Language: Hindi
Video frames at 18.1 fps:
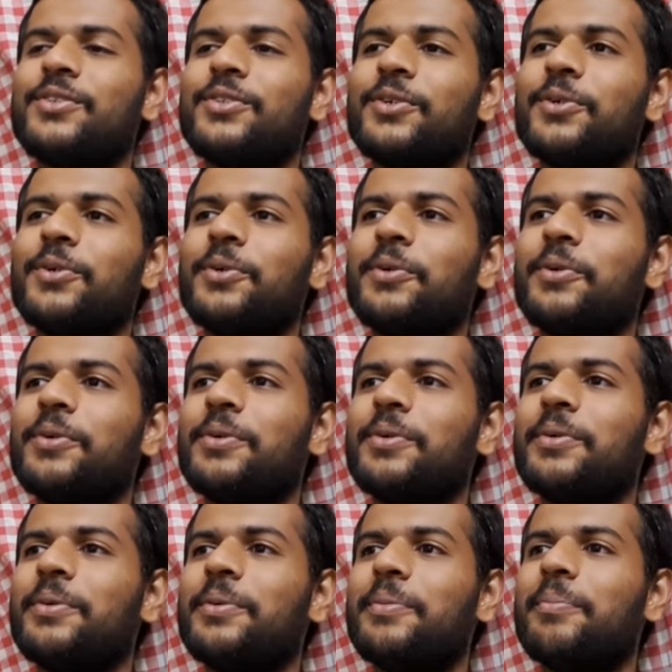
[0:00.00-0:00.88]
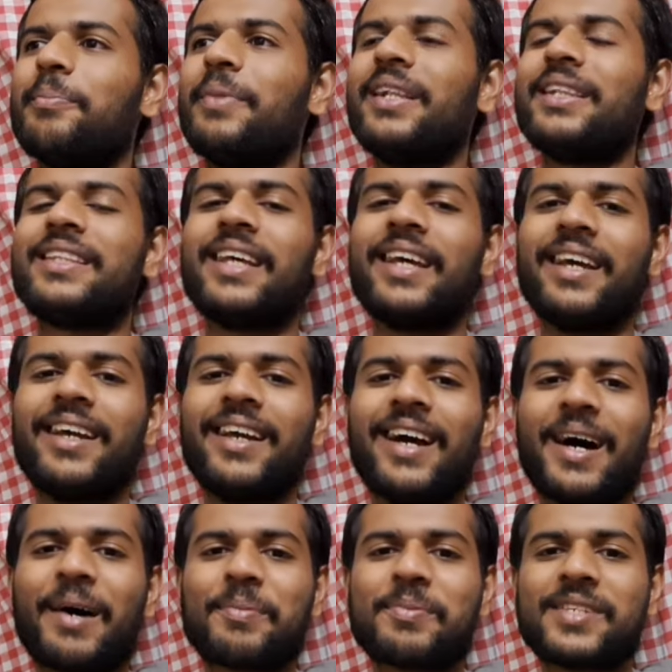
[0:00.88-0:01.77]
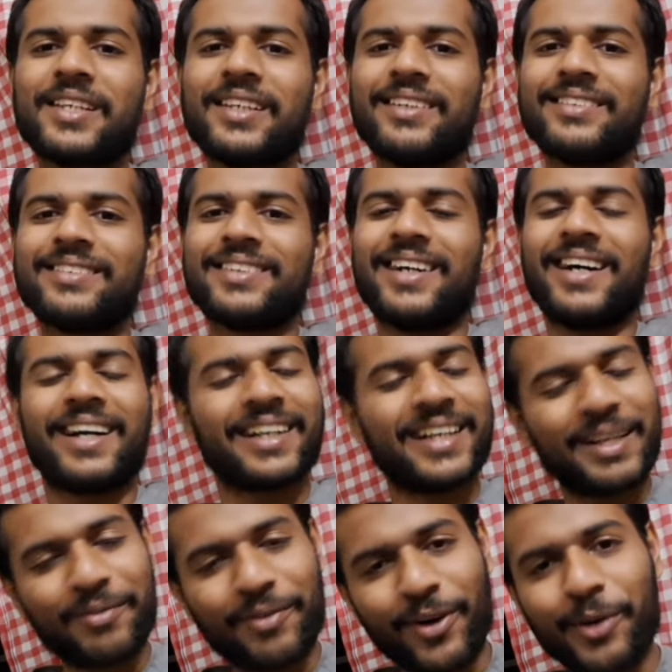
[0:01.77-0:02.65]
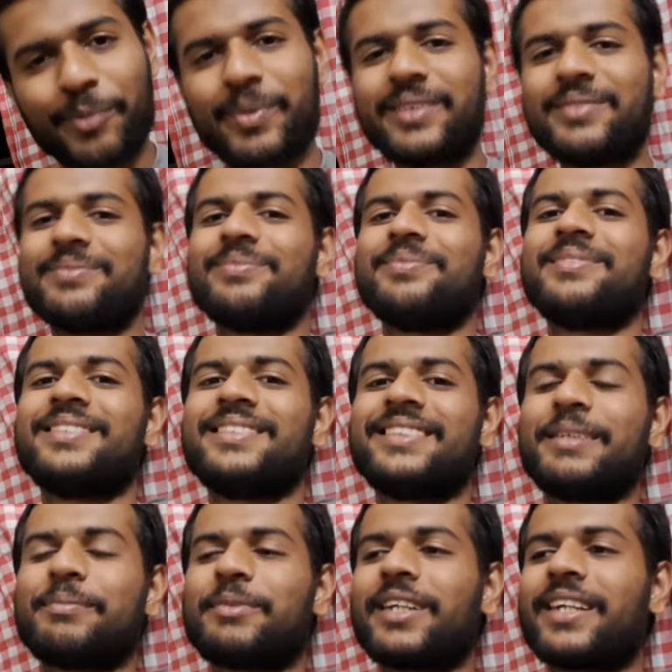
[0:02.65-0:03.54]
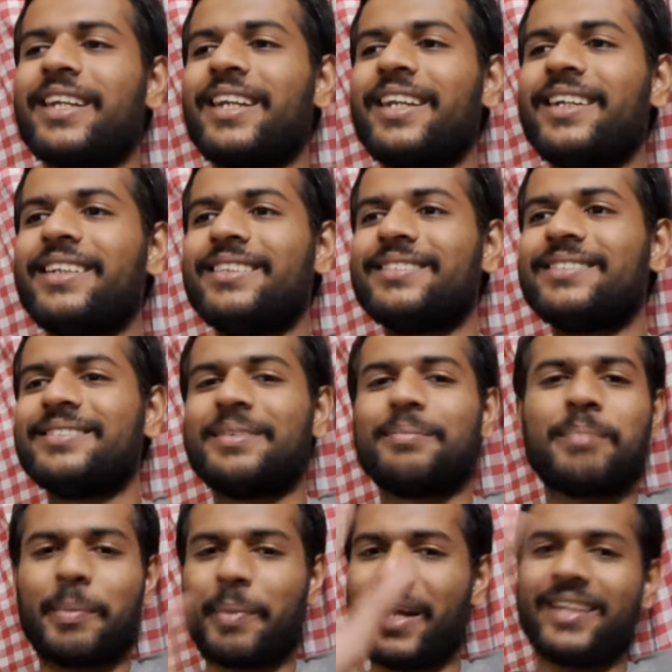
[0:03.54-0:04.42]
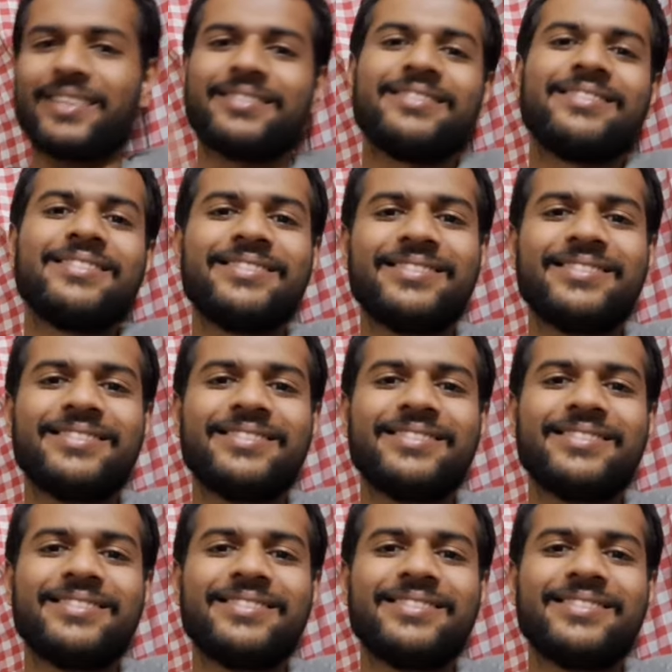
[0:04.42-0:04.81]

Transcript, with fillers: तो मिलते हैं आपसे अगले ब्लॉग में तब तक के लिए बाय